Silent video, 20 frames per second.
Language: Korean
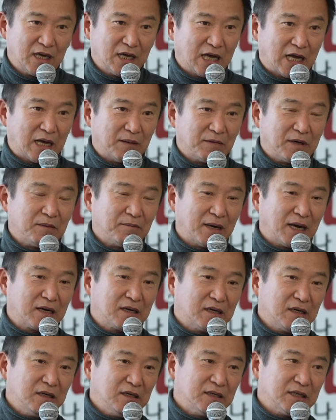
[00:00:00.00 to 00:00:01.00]
아마
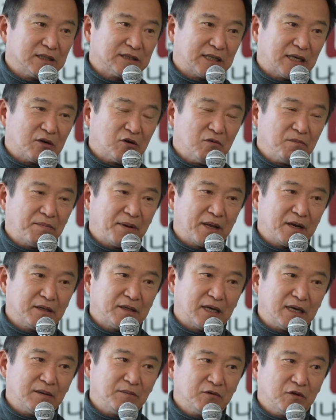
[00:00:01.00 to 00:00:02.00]
막걸리의 새로운
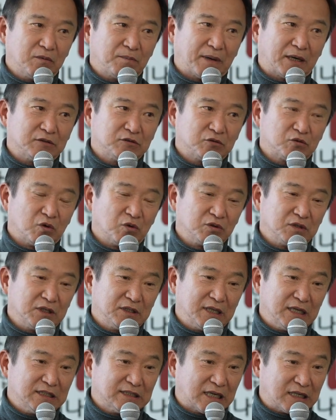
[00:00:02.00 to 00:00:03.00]
패러다임도 바로 동력이
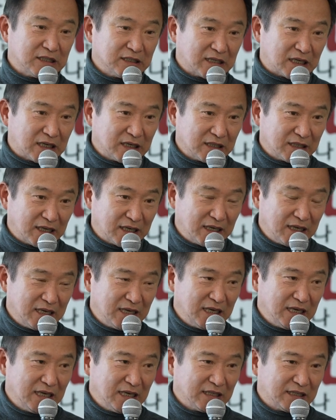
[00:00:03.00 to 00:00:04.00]
되지 않을까 하는 게
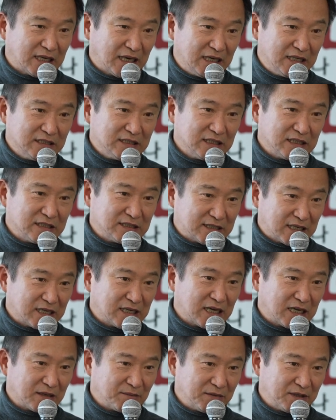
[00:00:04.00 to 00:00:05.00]
개인적인
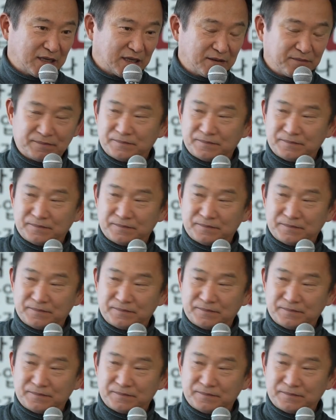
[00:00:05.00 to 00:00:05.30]
생각입니다.